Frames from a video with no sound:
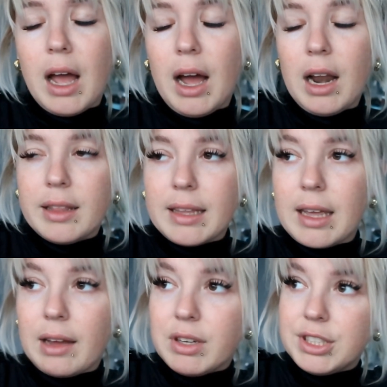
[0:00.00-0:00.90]
ale tak
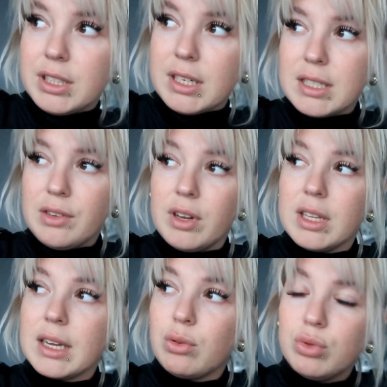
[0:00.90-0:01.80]
jak właśnie teraz chwilę tak